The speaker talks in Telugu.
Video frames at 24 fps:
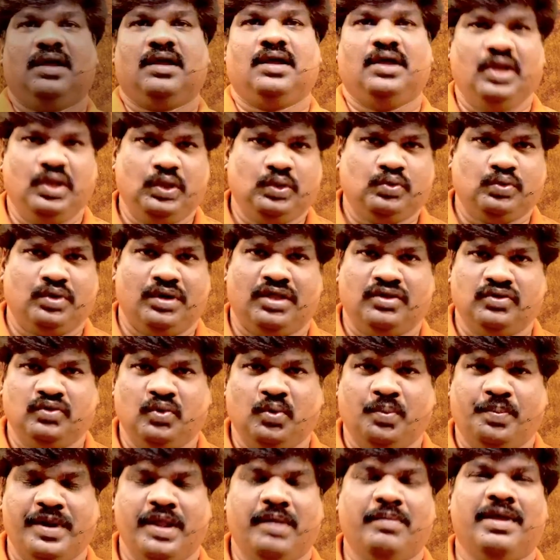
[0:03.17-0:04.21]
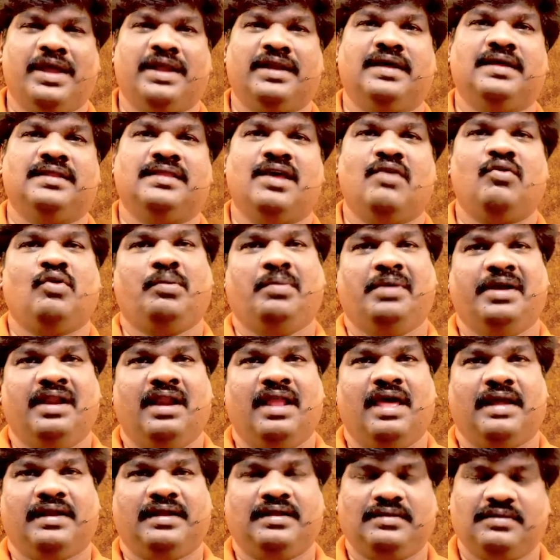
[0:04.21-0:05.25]
క్రీస్తునందు ప్రేమైన దేవుని
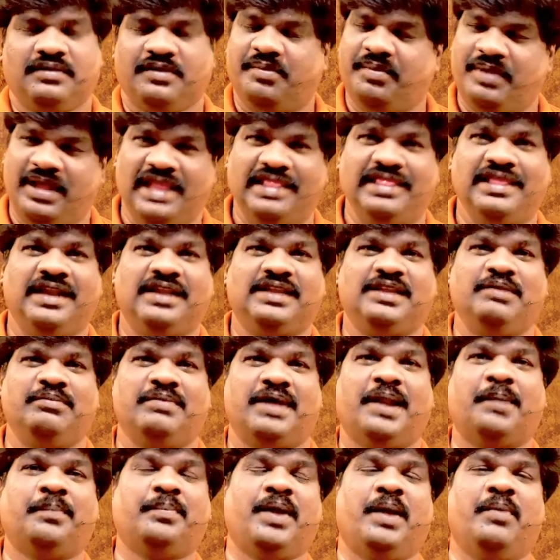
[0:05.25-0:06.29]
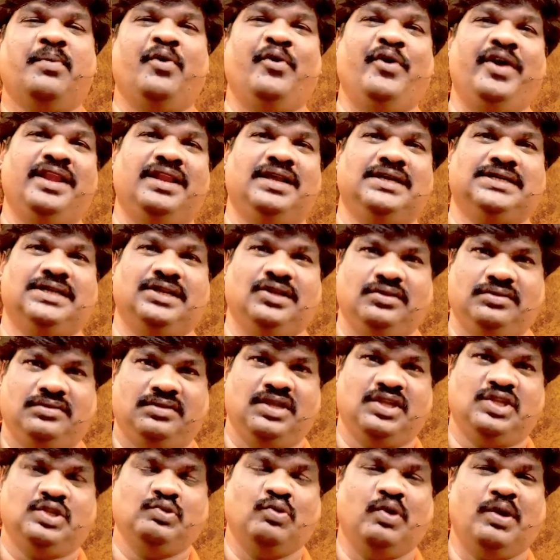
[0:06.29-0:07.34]
బిడ్డలారా మీ అందరికీ మన ప్రభు అయిన
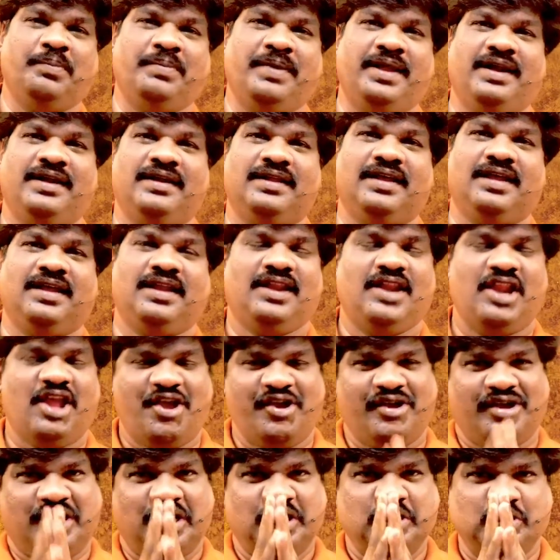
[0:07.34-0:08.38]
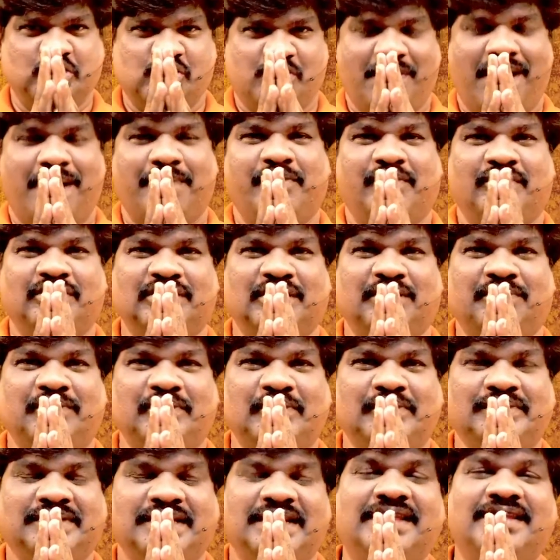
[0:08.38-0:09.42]
క్రీస్తు వారి పేరట నా యొక్క
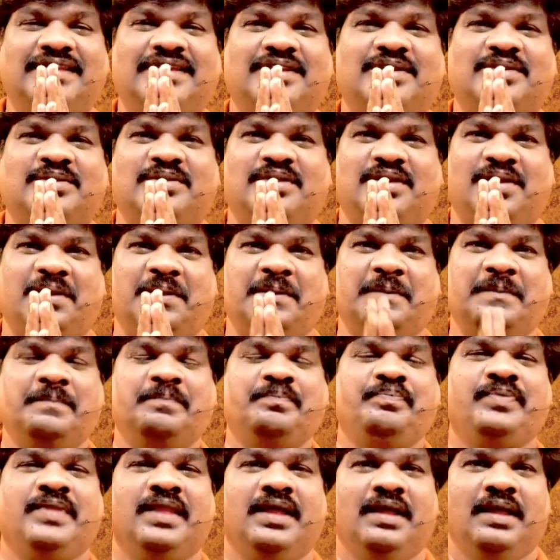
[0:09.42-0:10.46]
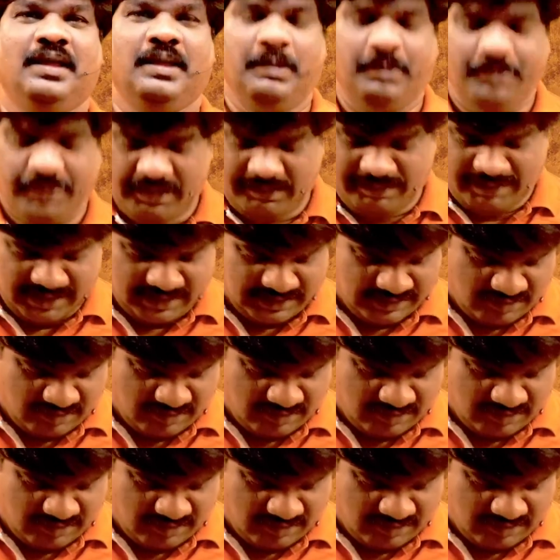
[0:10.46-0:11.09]
శుభాభివందనములు తెలియజేస్తున్నాను ప్రియమైన